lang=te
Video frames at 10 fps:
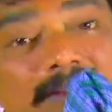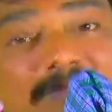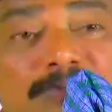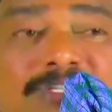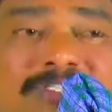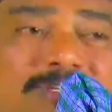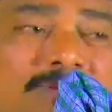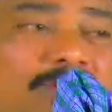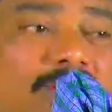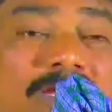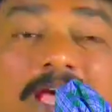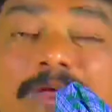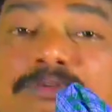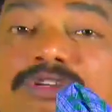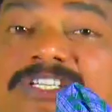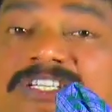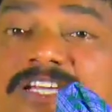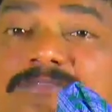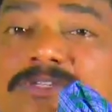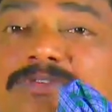ముగిస్తారు టైంకి వచ్చి
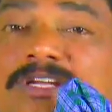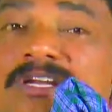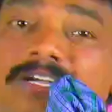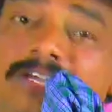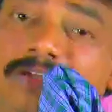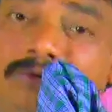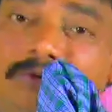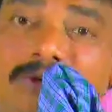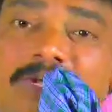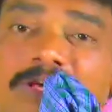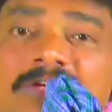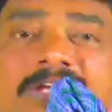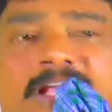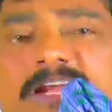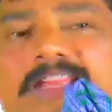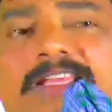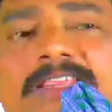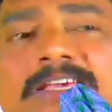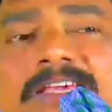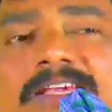స్టేజ్ మీద ఉంటారంటే ఉంటారు ఎక్కడిది
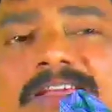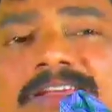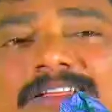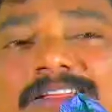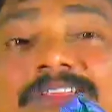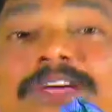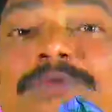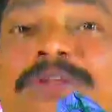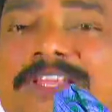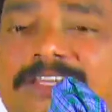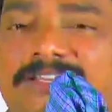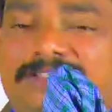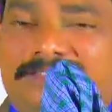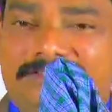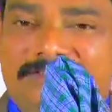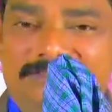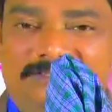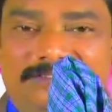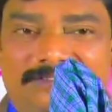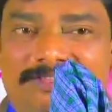ఇది దేవుడిది
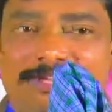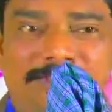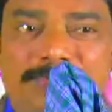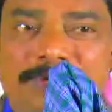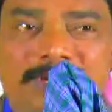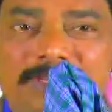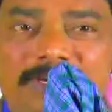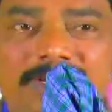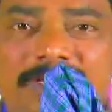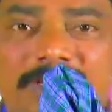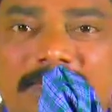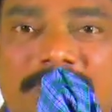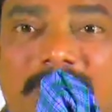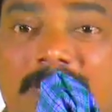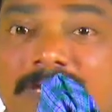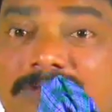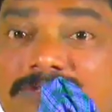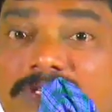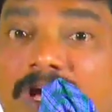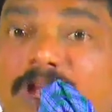దేవుడు కూడా అంతేనండి మాటను
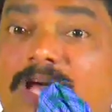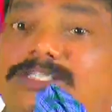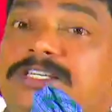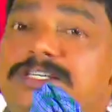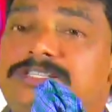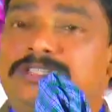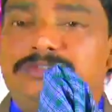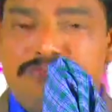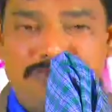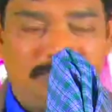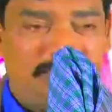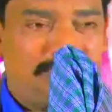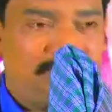చాలా సీరియస్గా తీసుకుంటాడు